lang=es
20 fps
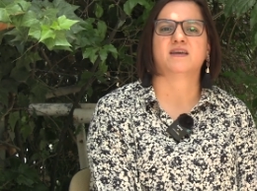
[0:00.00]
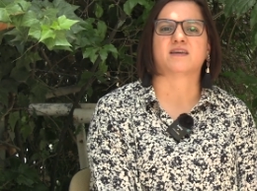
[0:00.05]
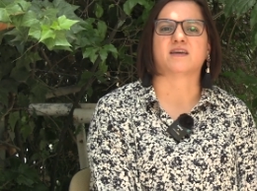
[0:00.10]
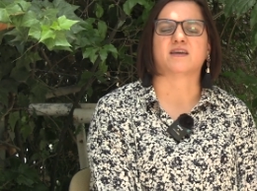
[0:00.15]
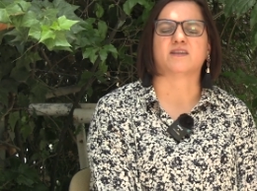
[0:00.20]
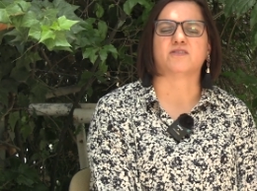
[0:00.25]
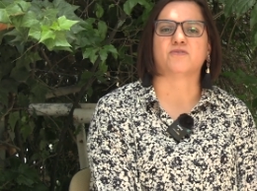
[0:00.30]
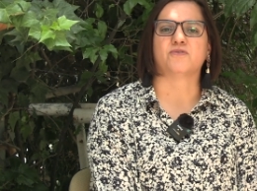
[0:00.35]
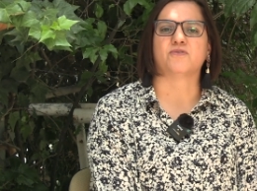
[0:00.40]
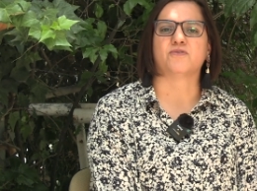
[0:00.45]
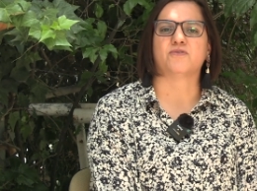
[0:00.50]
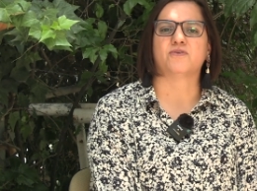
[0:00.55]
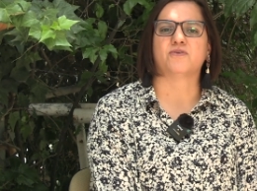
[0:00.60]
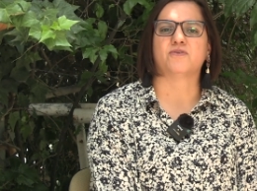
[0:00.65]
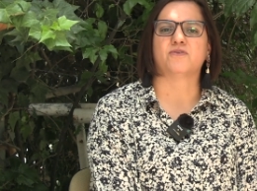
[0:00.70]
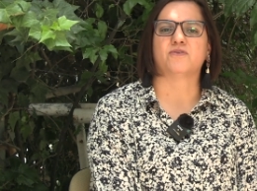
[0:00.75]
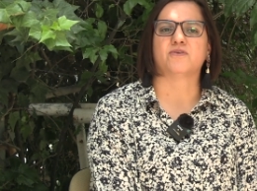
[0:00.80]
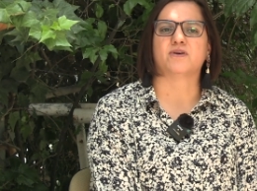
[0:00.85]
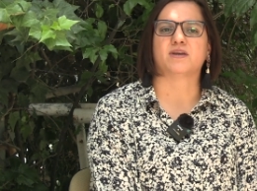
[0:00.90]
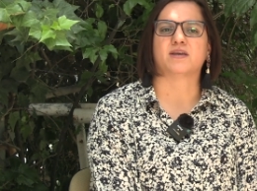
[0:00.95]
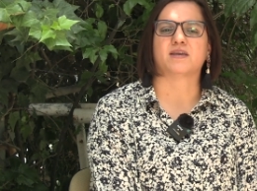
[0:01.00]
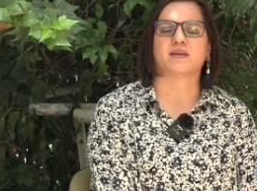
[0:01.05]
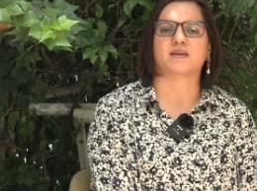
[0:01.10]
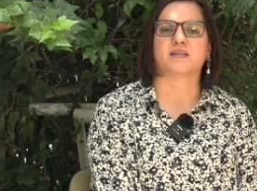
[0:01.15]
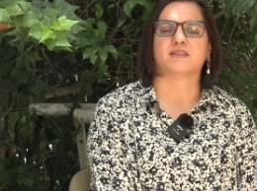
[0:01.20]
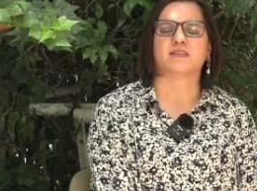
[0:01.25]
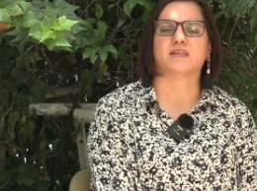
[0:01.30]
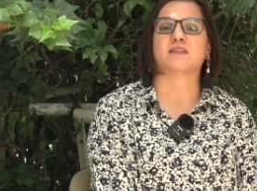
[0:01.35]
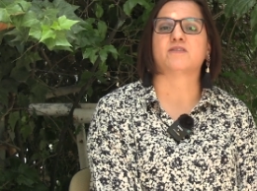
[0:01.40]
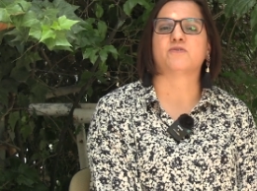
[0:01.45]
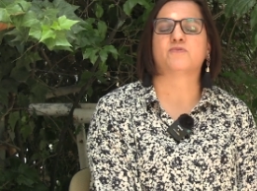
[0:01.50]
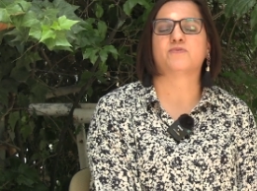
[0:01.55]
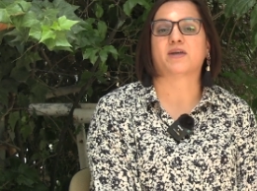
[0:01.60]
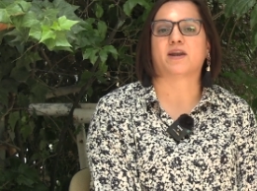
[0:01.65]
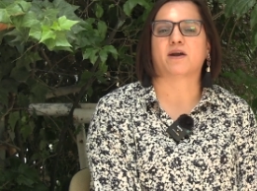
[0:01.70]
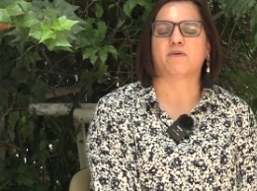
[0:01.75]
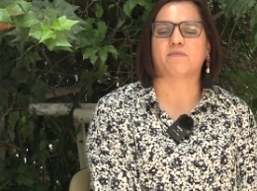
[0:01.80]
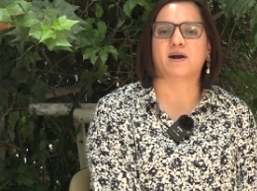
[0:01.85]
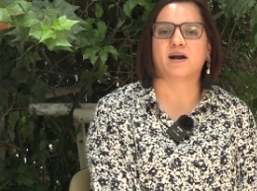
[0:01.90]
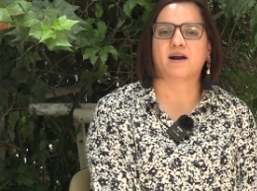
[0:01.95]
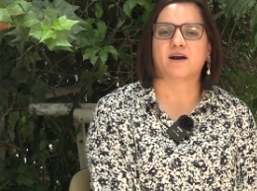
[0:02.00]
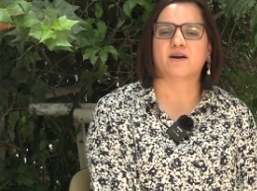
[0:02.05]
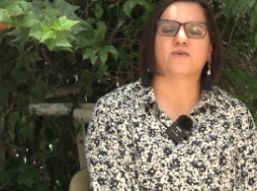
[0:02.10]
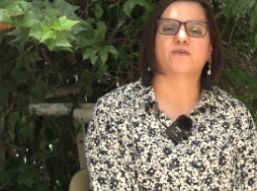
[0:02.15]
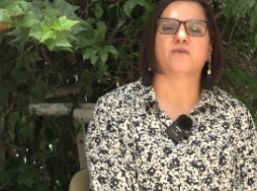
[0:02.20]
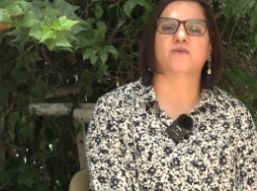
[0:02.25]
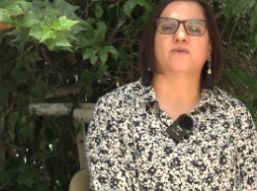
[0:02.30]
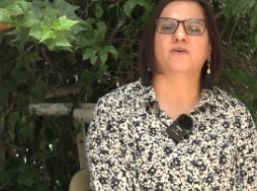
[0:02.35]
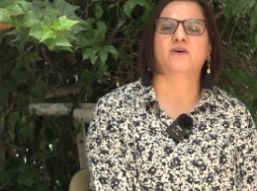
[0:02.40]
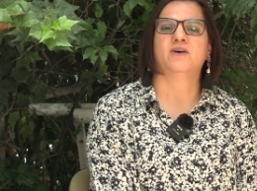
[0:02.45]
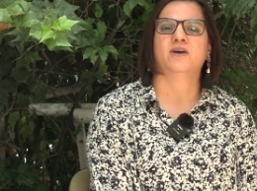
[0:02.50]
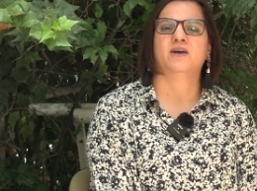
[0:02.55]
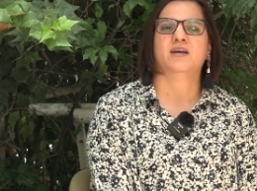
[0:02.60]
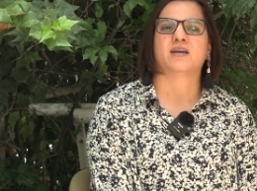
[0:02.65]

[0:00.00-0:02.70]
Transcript: que no eh, tiene un trabajo,